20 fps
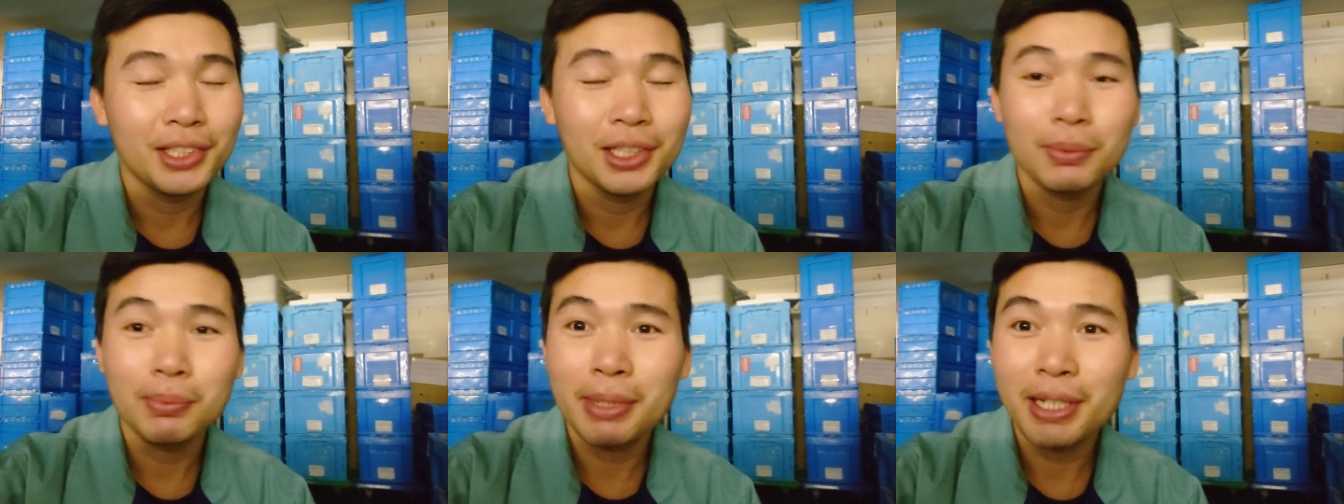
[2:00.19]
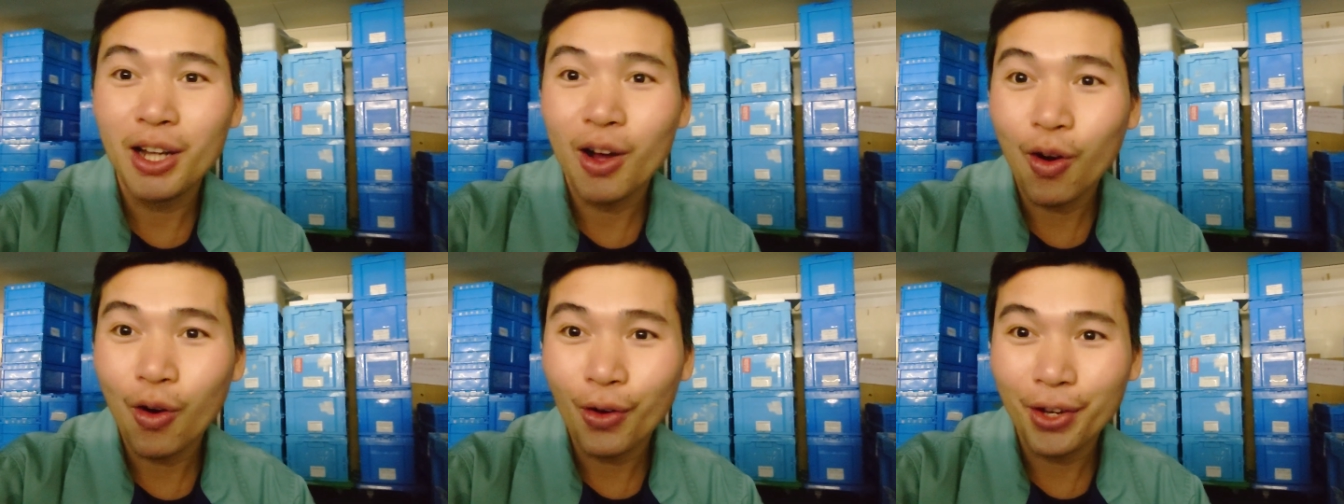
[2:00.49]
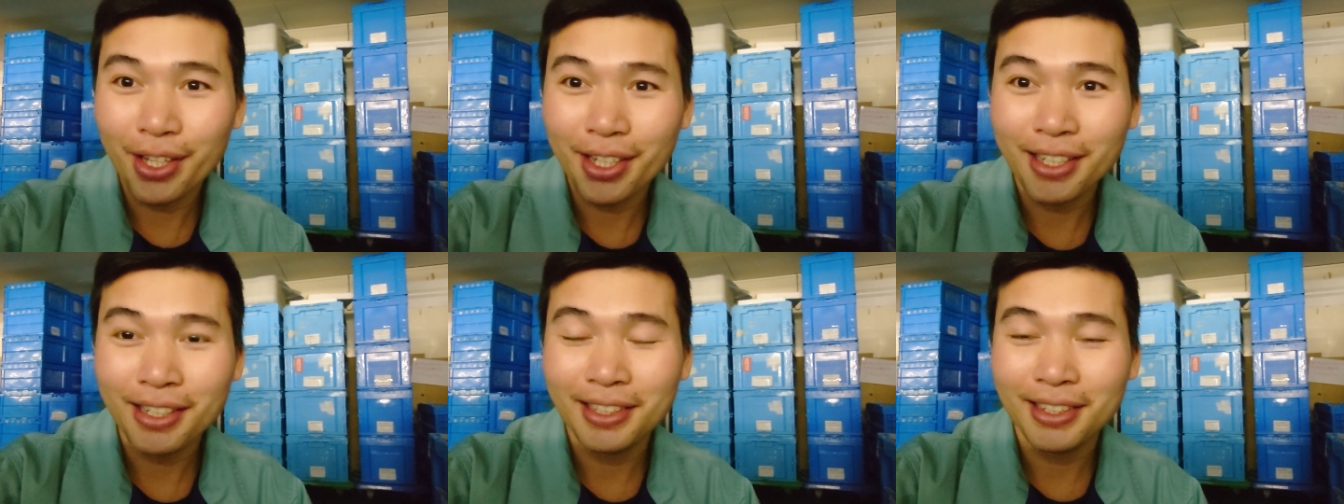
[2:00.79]
nhưng mình
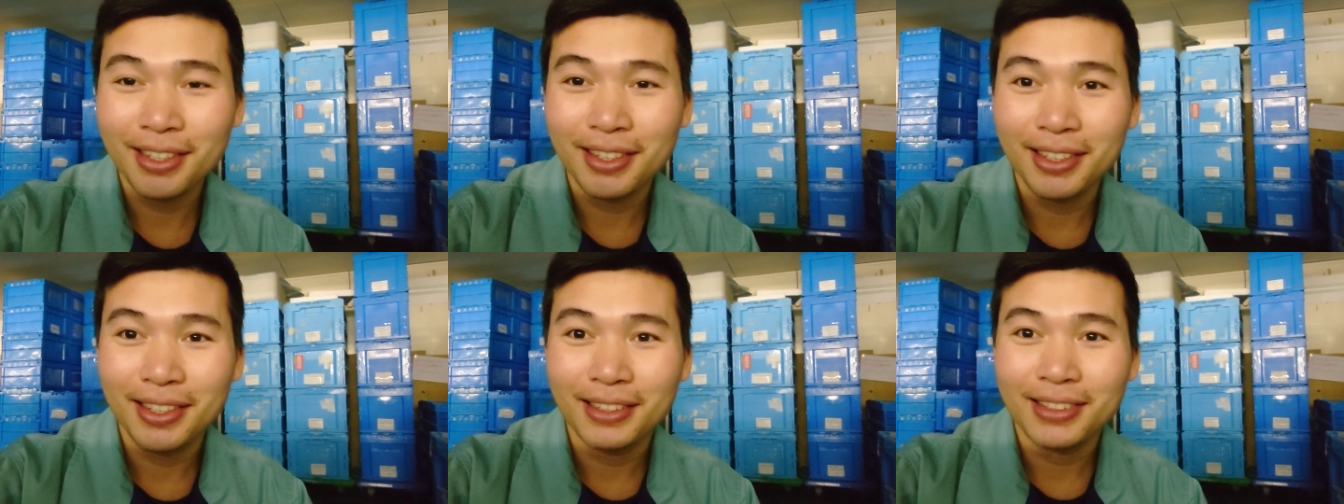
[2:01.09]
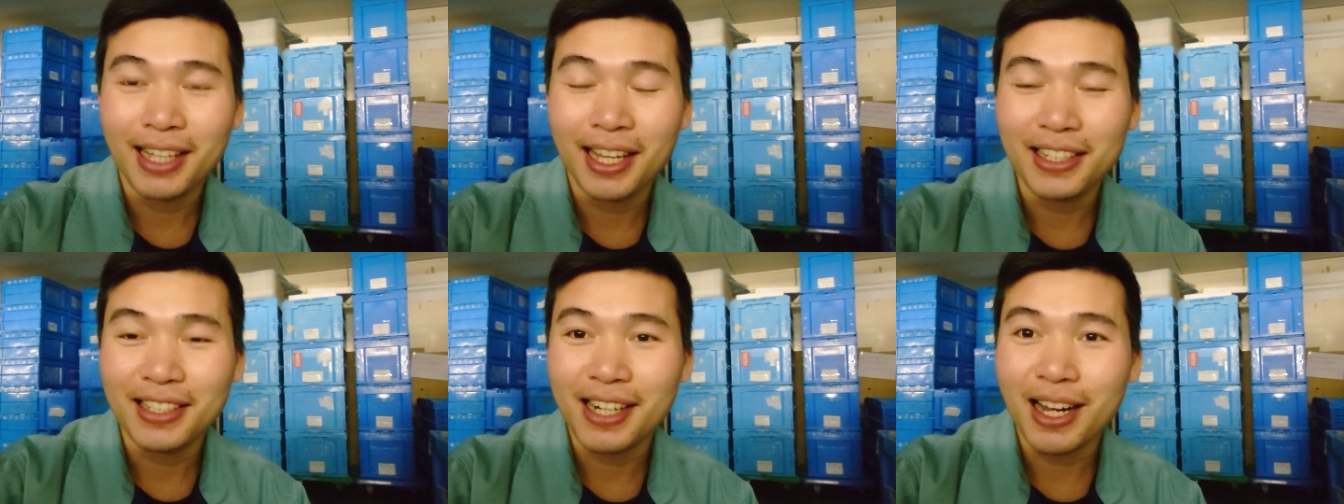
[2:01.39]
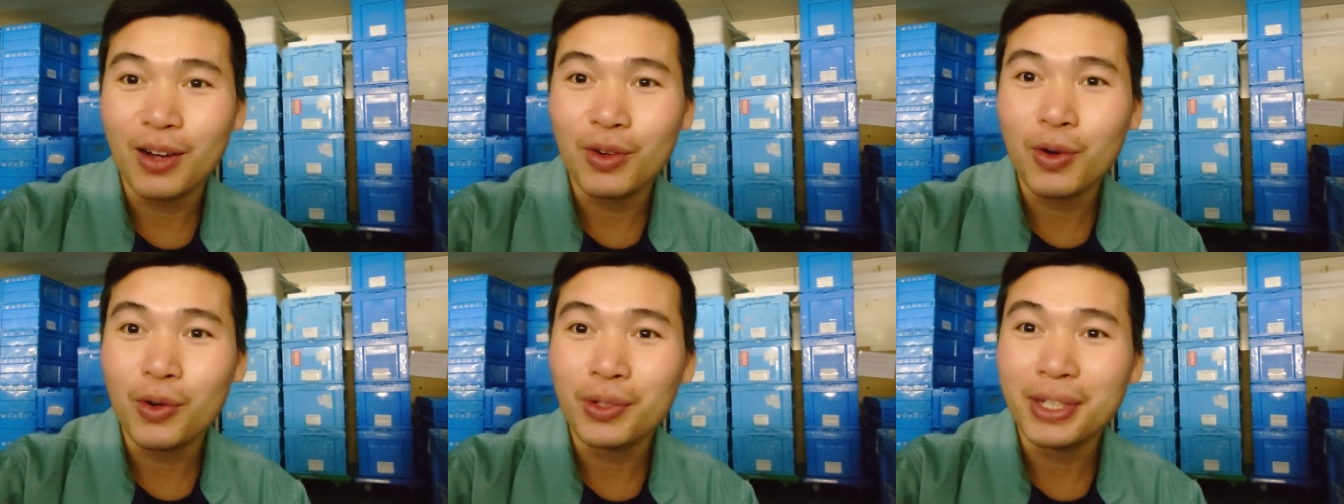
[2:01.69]
hỏi á, tại
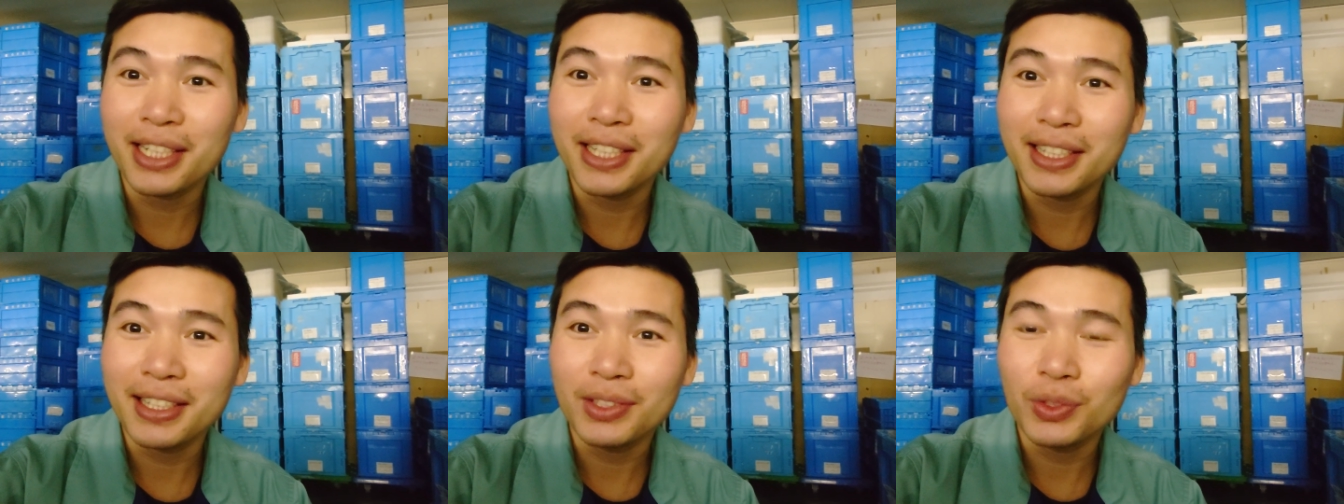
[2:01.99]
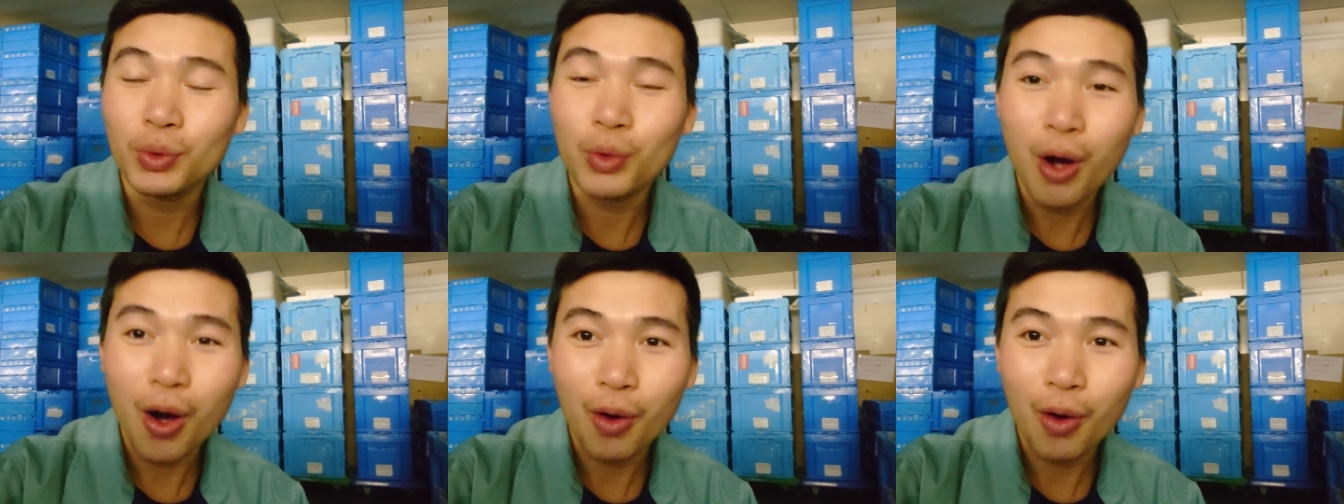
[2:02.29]
sao không đi